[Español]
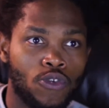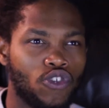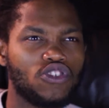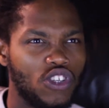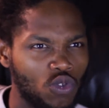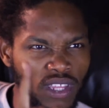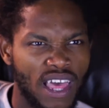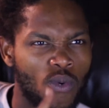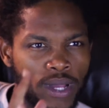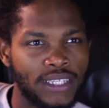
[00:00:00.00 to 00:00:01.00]
yo soy. Si tú te
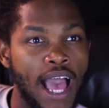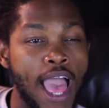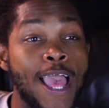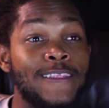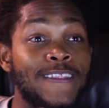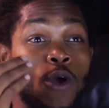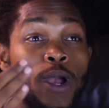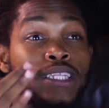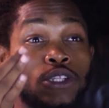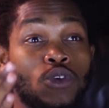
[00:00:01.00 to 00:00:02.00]
das cuenta de lo
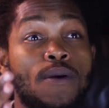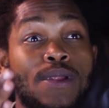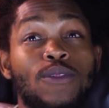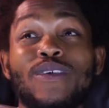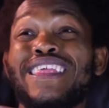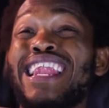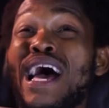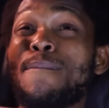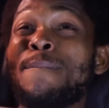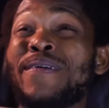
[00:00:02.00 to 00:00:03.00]
que te estoy hablando, de
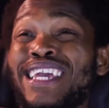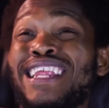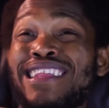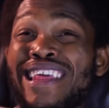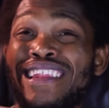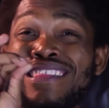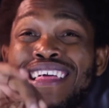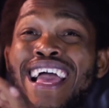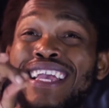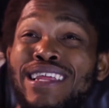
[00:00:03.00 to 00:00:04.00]
la mera
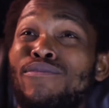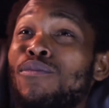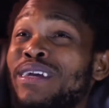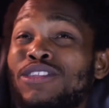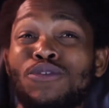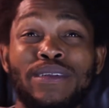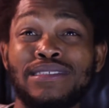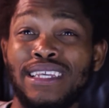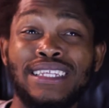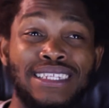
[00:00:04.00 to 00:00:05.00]
realidad en el momento
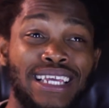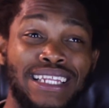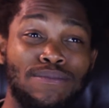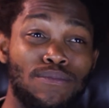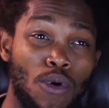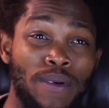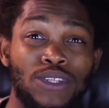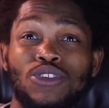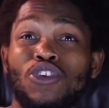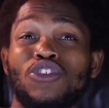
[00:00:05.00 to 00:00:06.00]
presente, en el
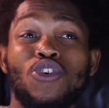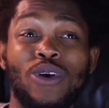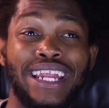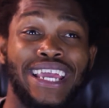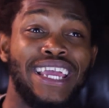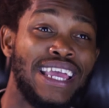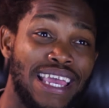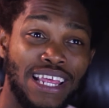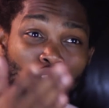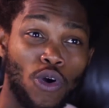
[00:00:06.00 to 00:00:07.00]
momento en donde yo creé,
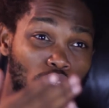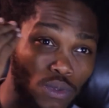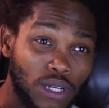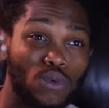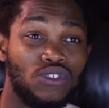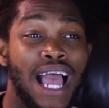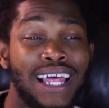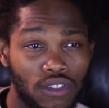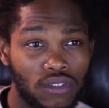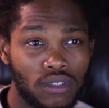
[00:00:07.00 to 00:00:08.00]
lo que tú te
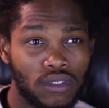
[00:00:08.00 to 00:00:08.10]
escuchando.